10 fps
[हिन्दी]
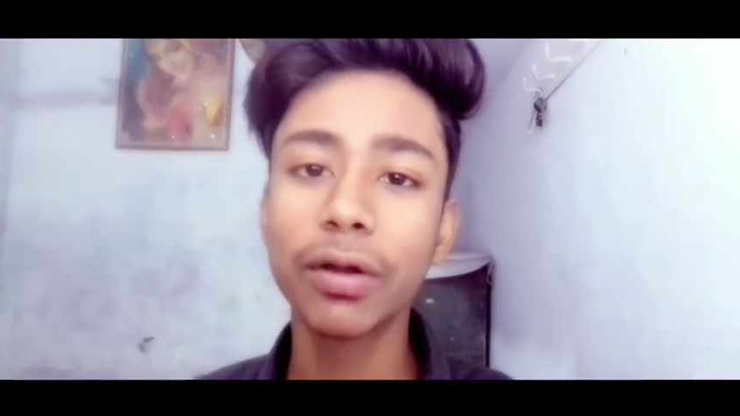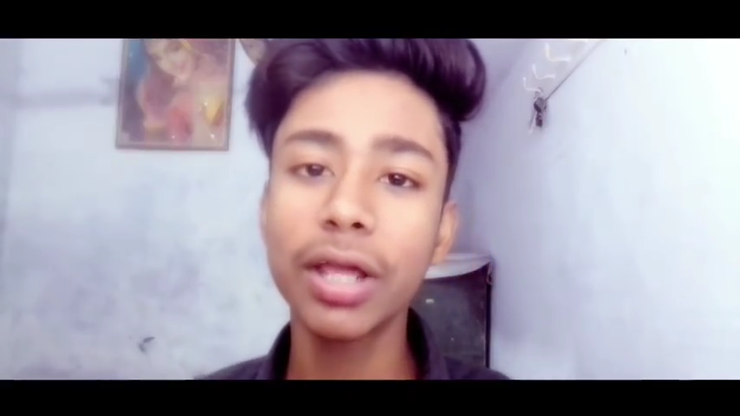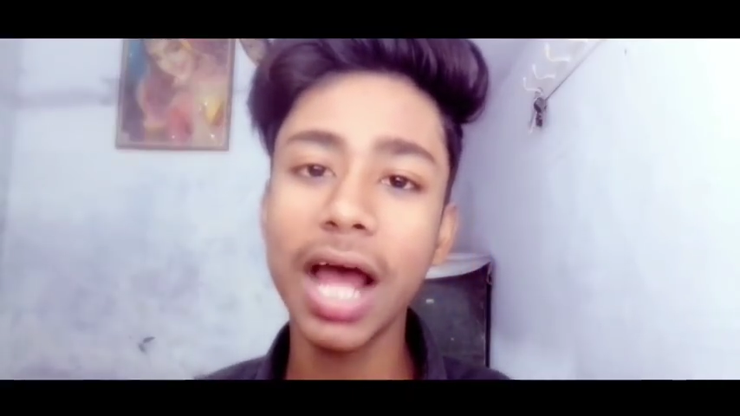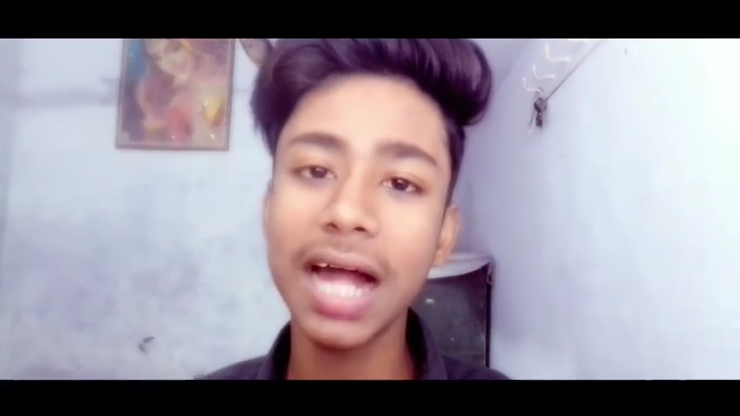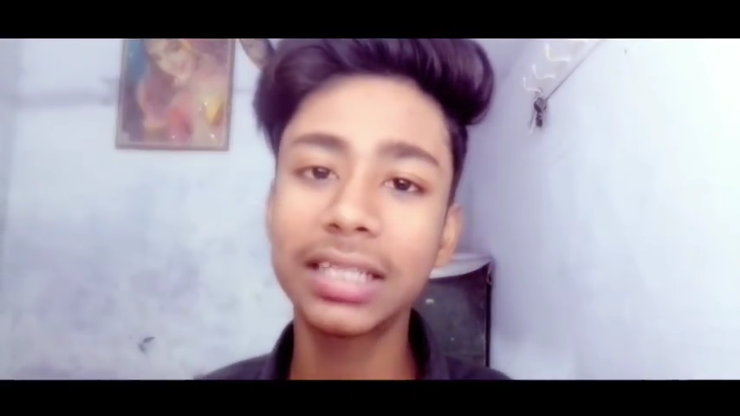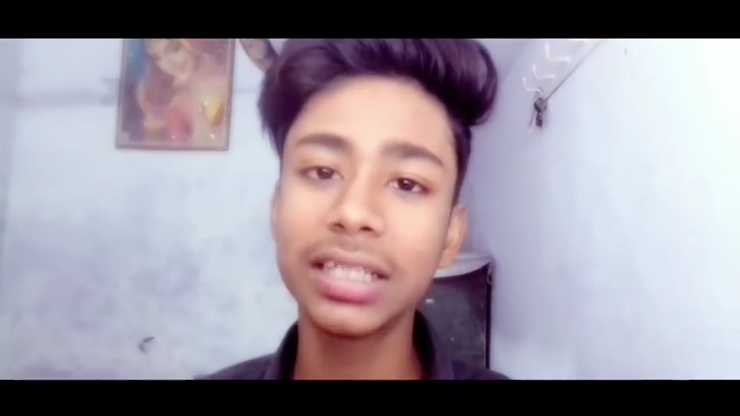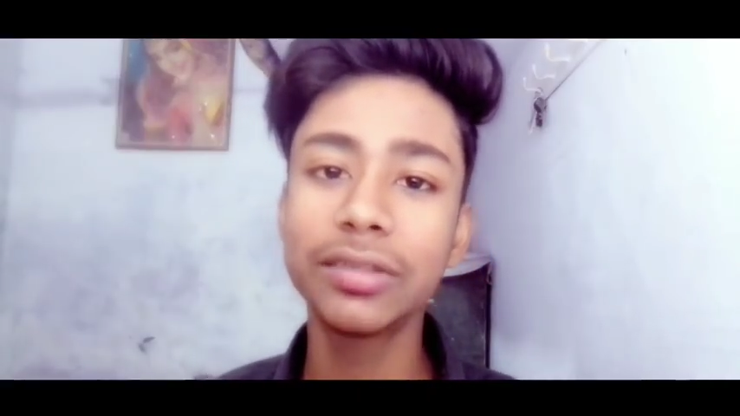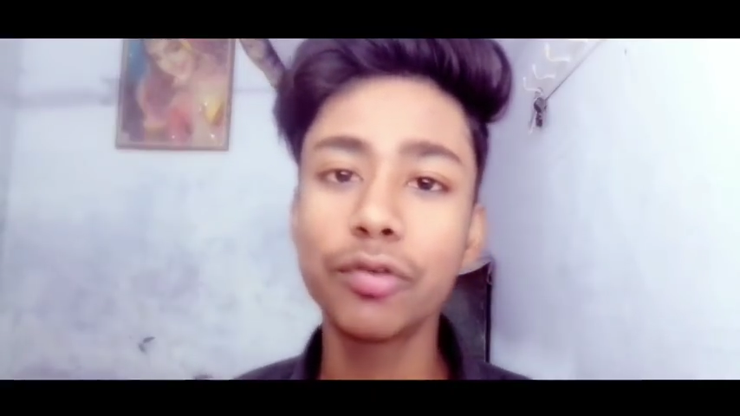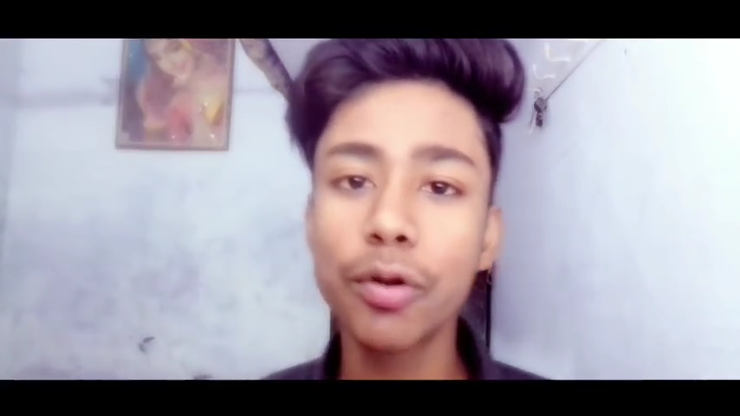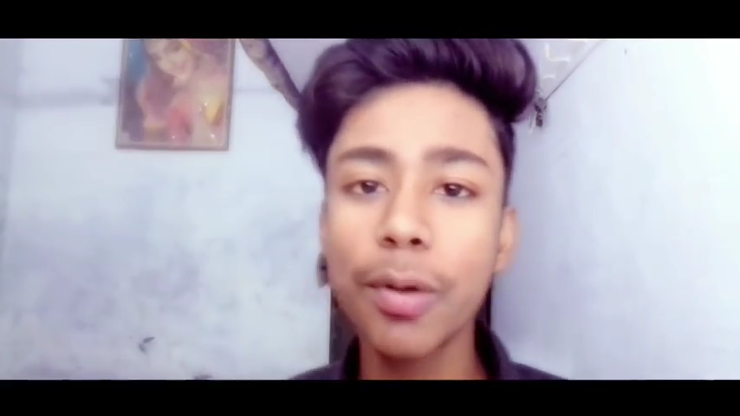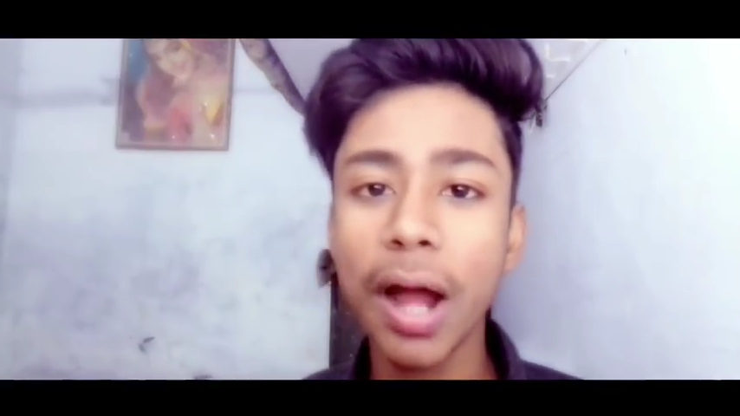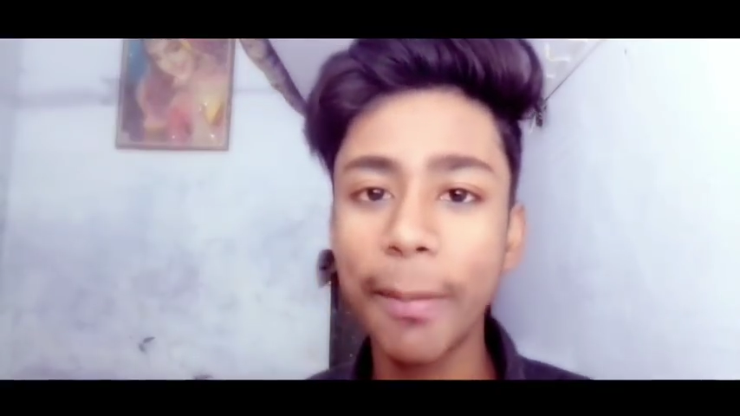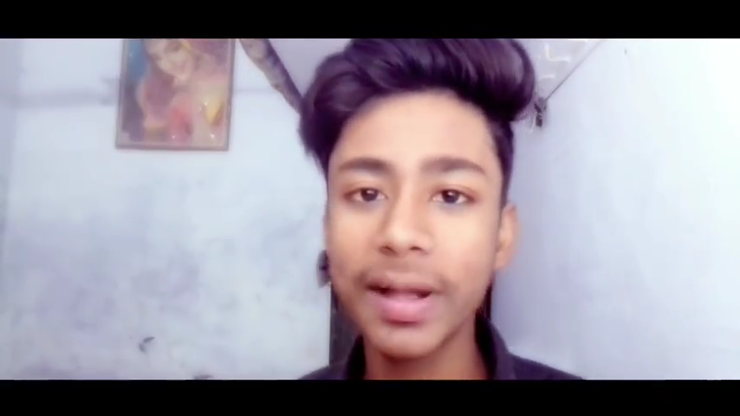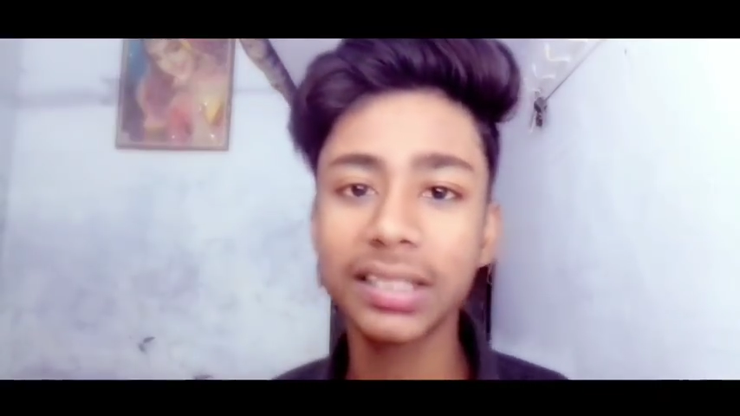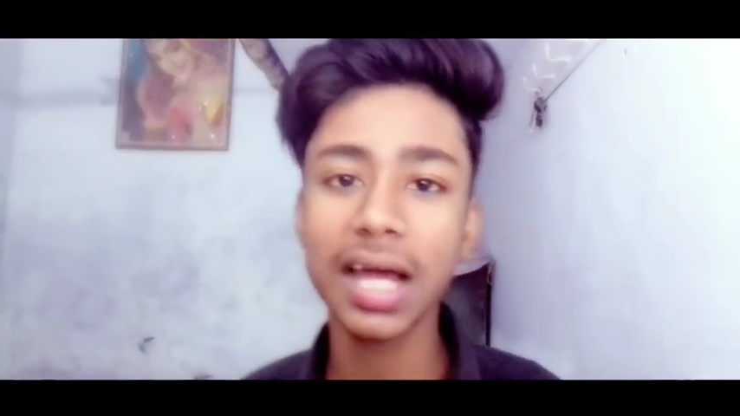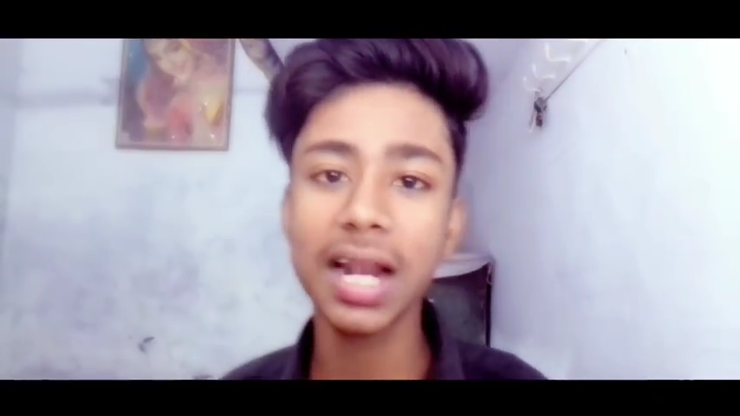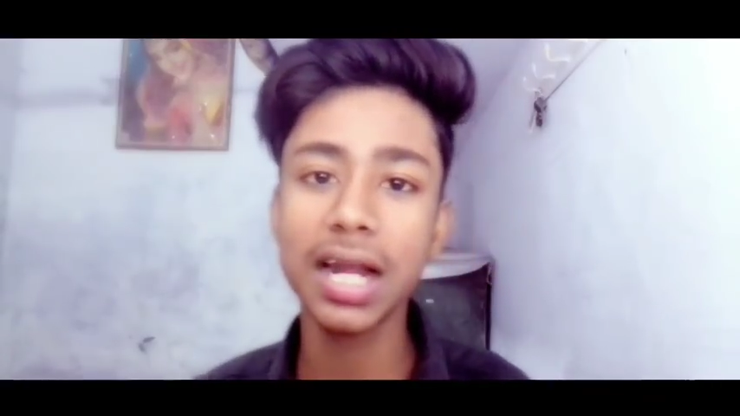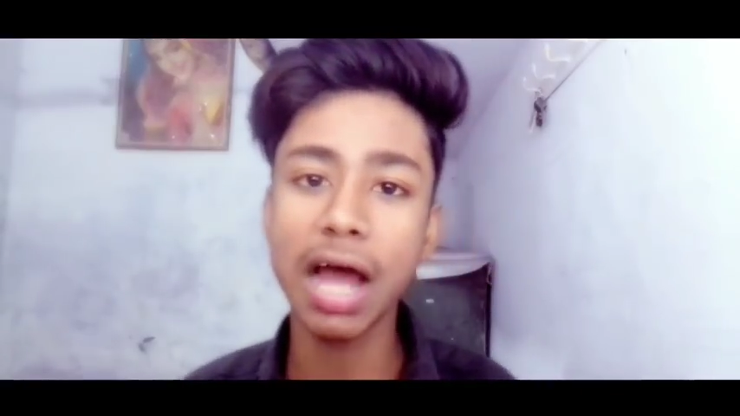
क्योंकि आज की इस वीडियो में आपके सारे